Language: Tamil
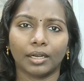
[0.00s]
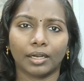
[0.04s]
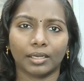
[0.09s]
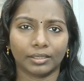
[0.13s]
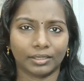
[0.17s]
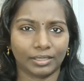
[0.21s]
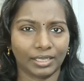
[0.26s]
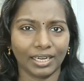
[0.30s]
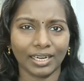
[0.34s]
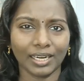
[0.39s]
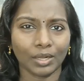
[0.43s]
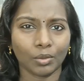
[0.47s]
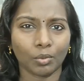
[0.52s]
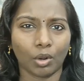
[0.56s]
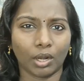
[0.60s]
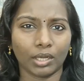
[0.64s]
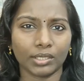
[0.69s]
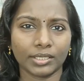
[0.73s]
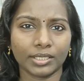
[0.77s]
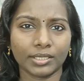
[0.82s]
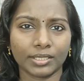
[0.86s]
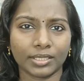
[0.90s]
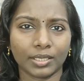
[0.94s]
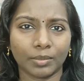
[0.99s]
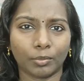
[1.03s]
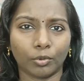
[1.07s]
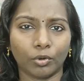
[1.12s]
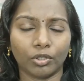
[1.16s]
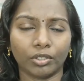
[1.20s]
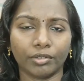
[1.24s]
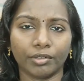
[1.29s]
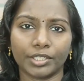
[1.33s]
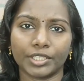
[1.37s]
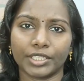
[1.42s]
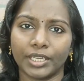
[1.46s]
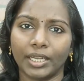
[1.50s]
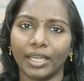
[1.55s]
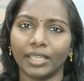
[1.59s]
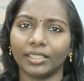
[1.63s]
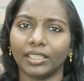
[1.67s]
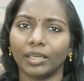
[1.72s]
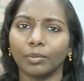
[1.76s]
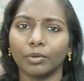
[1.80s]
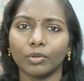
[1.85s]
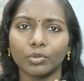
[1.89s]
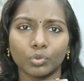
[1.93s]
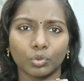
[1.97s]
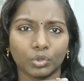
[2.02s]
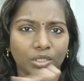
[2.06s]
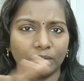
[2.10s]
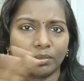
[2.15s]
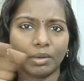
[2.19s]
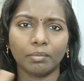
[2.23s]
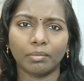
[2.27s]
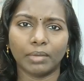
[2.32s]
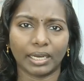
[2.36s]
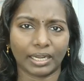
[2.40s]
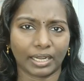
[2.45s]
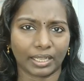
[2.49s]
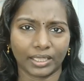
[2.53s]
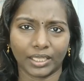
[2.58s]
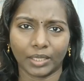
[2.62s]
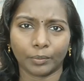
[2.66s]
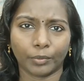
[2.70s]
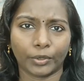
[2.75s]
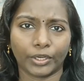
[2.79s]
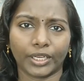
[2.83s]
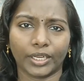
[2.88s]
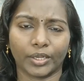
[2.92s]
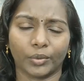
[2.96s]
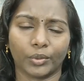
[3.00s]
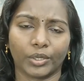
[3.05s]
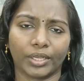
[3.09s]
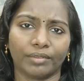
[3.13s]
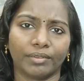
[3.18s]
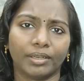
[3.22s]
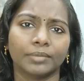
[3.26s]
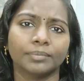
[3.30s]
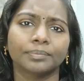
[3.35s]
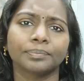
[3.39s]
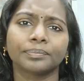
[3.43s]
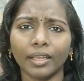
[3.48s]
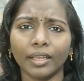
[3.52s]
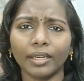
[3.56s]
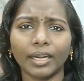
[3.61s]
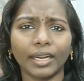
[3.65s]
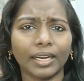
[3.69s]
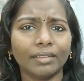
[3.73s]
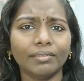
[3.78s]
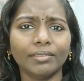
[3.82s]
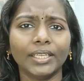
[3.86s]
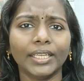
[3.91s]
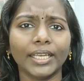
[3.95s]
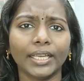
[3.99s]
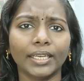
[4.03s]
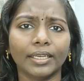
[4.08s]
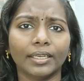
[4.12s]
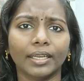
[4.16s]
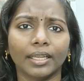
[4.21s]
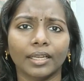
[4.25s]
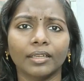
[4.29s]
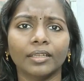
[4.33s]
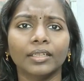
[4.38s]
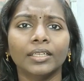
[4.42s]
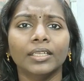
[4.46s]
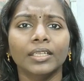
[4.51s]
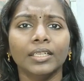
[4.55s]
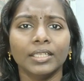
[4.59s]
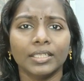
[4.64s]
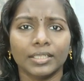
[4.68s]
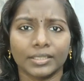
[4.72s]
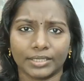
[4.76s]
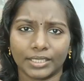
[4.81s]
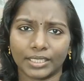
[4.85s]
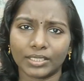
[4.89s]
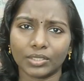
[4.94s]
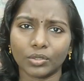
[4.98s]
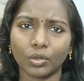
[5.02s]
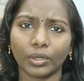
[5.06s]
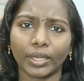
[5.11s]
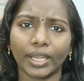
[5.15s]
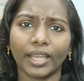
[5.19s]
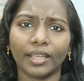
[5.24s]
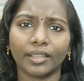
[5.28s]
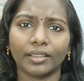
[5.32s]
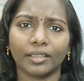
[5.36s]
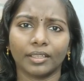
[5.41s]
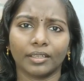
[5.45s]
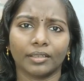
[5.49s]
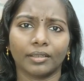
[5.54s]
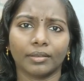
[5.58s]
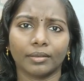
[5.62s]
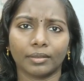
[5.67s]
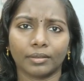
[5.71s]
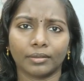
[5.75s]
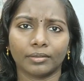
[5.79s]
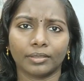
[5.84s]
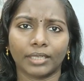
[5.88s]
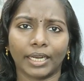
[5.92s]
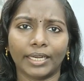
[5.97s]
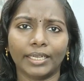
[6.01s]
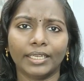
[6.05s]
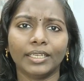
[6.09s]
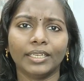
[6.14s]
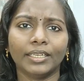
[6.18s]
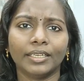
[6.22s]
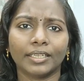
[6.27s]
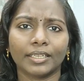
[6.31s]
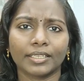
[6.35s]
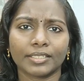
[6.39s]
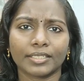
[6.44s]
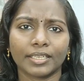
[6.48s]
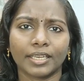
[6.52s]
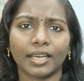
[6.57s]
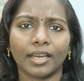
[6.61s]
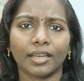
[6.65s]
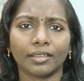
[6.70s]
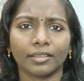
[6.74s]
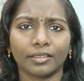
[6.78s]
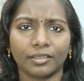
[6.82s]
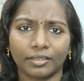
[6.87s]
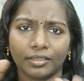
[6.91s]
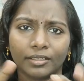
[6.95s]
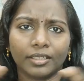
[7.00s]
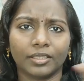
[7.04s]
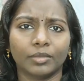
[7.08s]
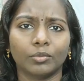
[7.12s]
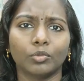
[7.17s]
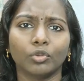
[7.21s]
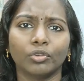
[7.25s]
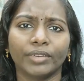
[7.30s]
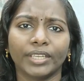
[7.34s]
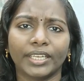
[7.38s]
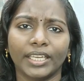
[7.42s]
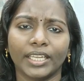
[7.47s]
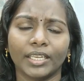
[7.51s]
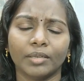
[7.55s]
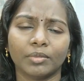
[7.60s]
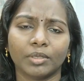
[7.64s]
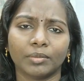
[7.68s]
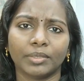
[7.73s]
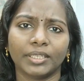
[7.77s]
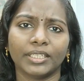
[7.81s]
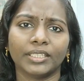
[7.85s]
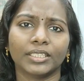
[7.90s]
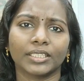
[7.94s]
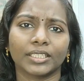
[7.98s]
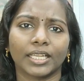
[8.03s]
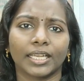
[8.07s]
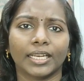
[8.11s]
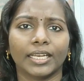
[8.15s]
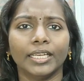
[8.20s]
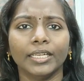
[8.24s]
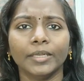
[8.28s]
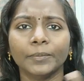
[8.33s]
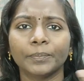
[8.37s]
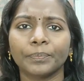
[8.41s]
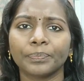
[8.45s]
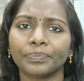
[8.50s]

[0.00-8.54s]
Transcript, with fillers: அதனால நான் வாட்ச் போட்டு வச்சேன் அதுக்கப்புறம் சுத்தமாக மறந்தே போயிட்டேன் ஓகேவா என் நனவுலேயே இல்லை ஜஸ்ட் ஓகே இந்த டைட்டில் இன்ட்ரெஸ்டிங்காக இருந்தது அந்த மூவி நேம் அப்படின்றதால